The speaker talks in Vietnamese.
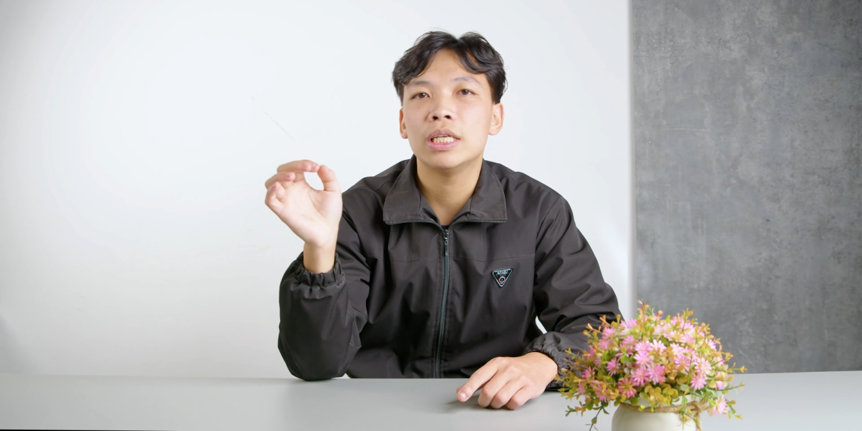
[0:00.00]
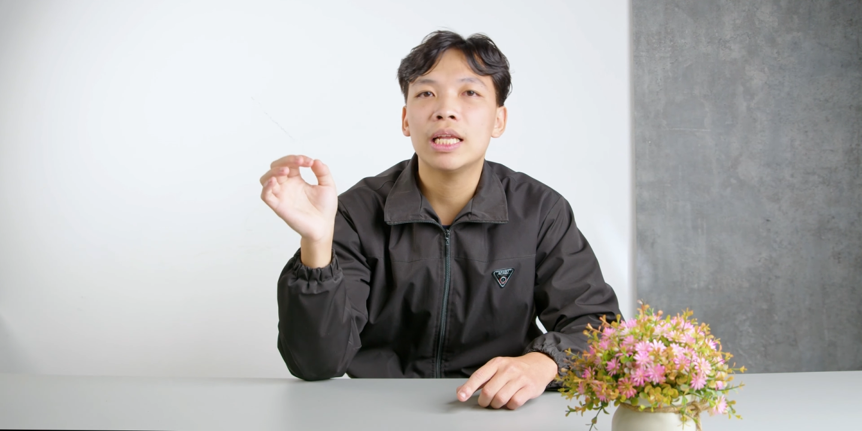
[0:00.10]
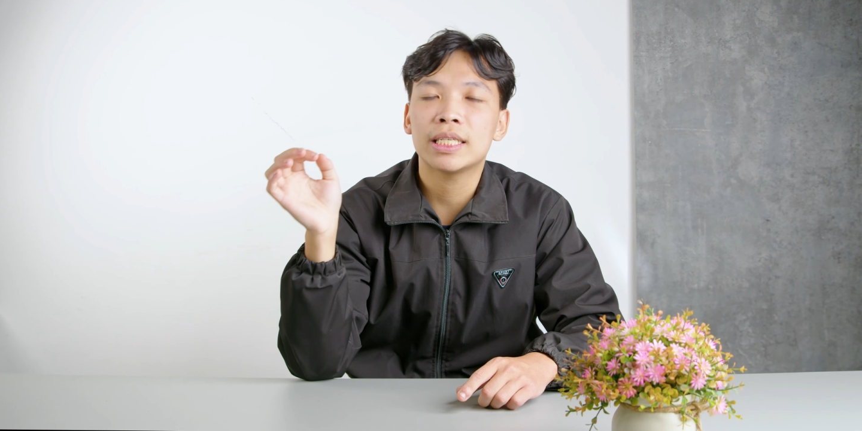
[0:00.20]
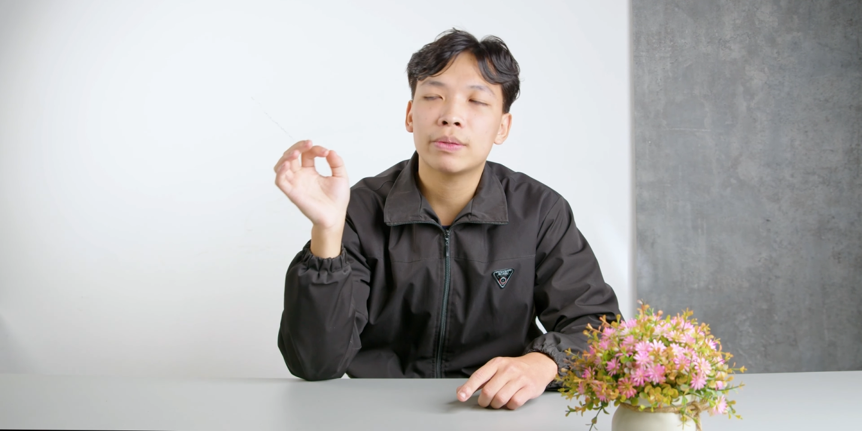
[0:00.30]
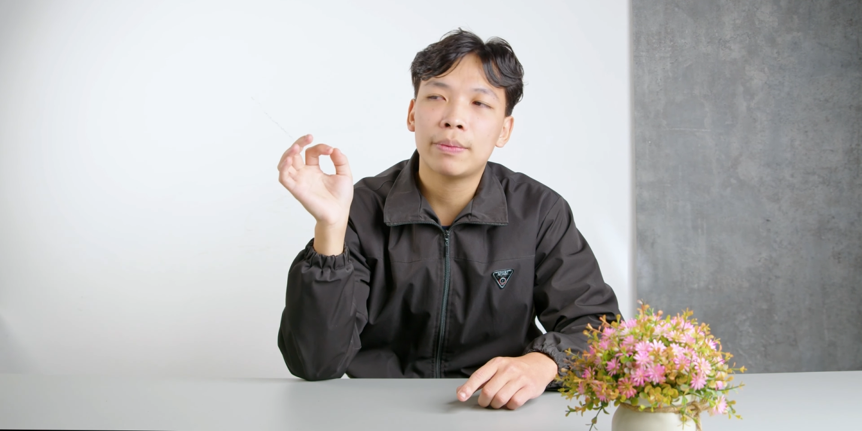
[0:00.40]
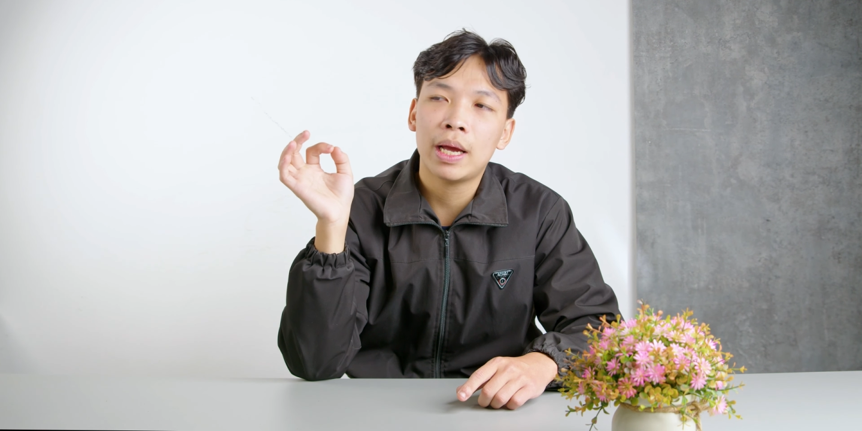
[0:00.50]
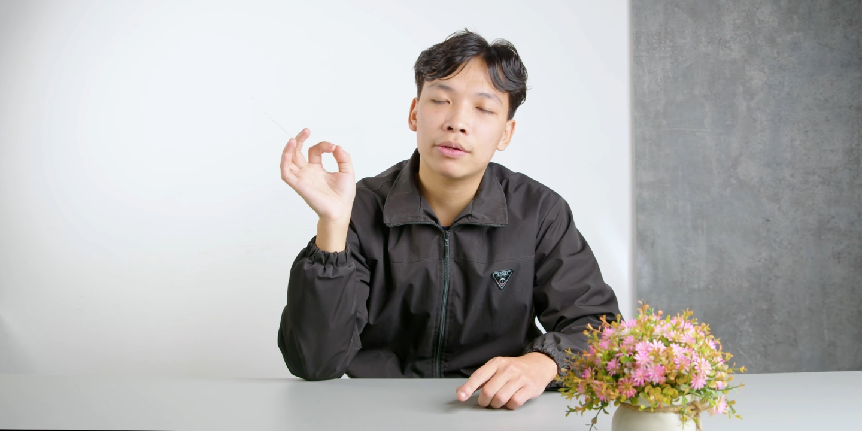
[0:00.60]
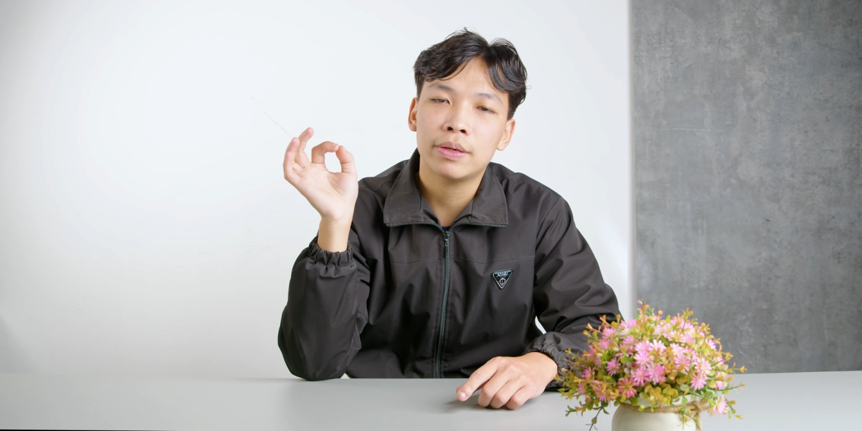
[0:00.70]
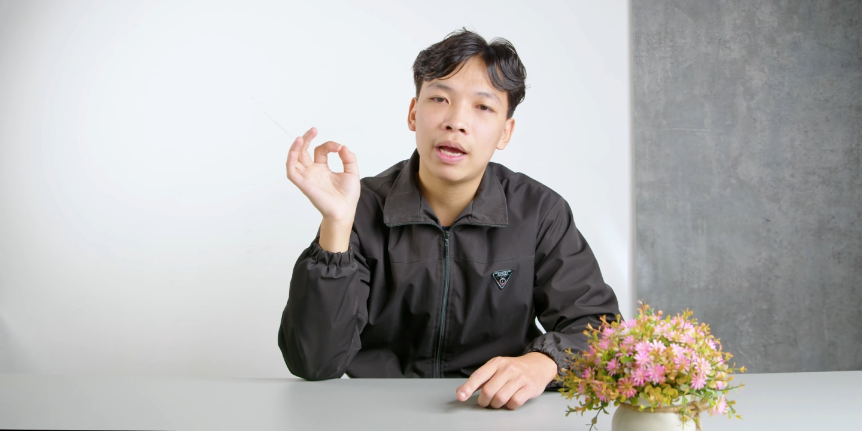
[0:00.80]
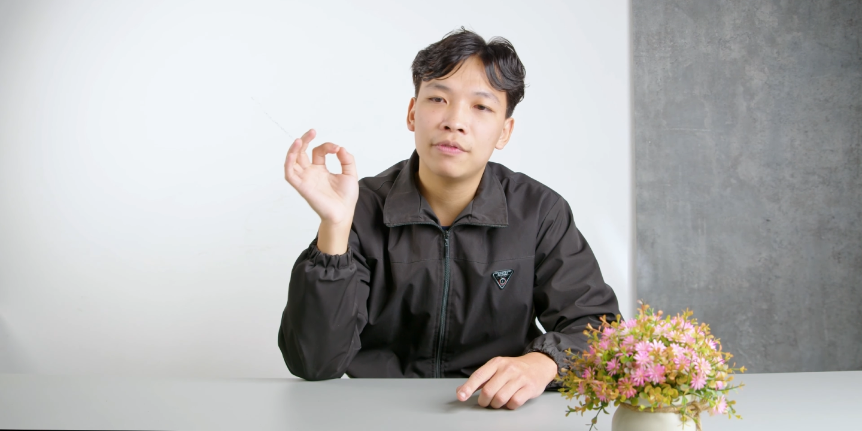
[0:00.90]
đó chính là trong năm
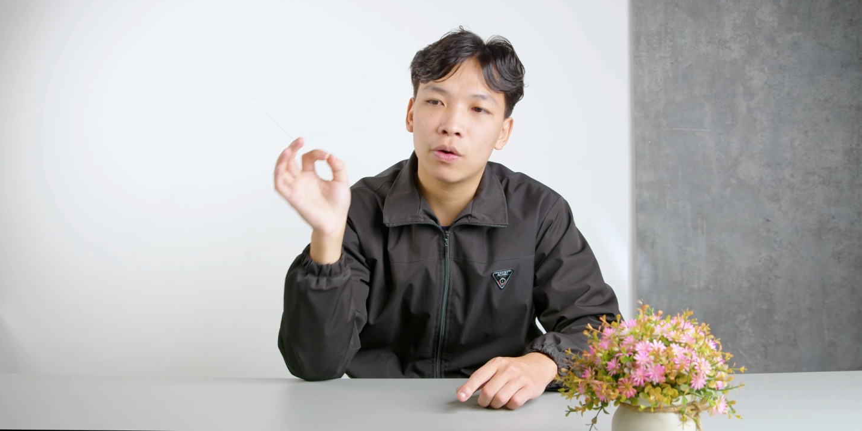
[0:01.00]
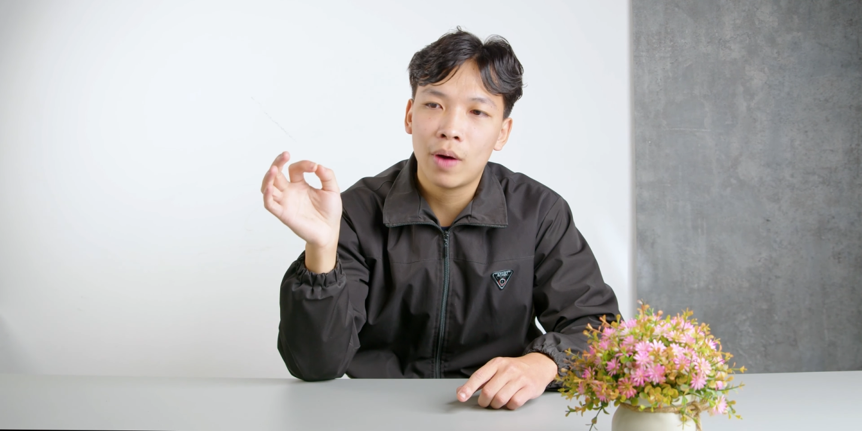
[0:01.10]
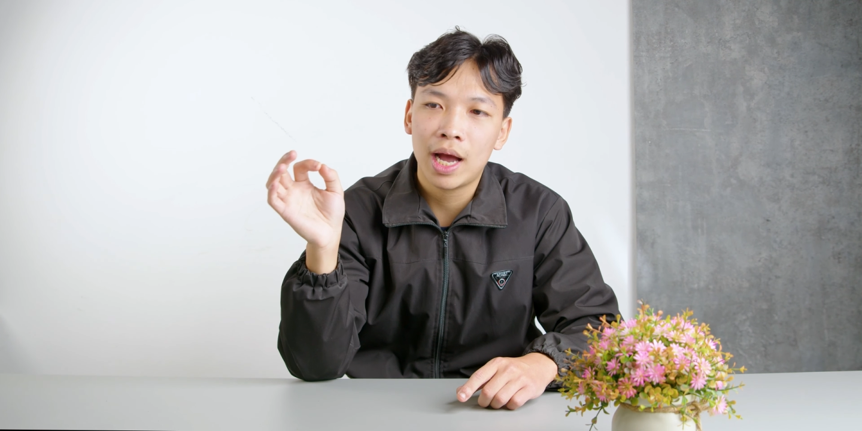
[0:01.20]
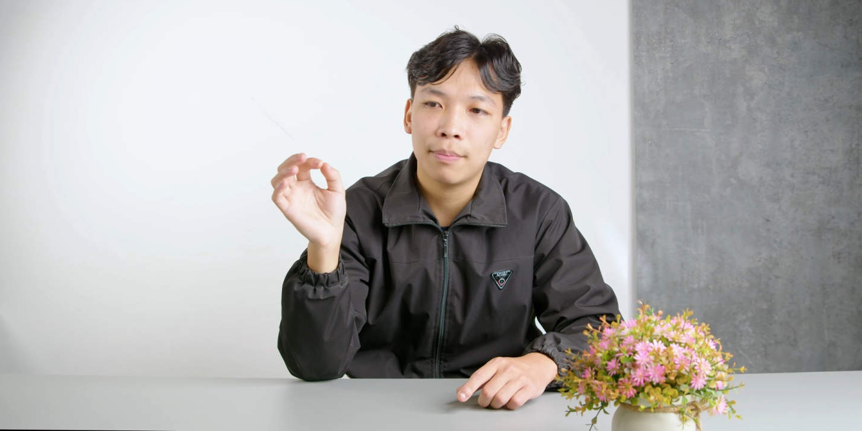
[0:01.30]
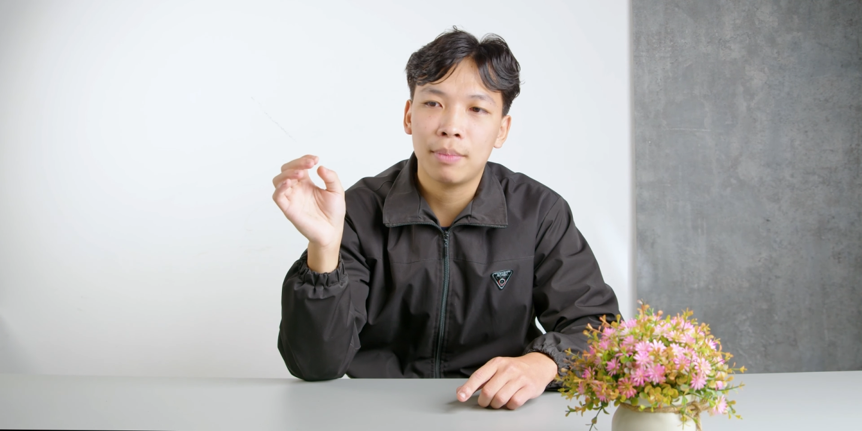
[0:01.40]
2020 vừa qua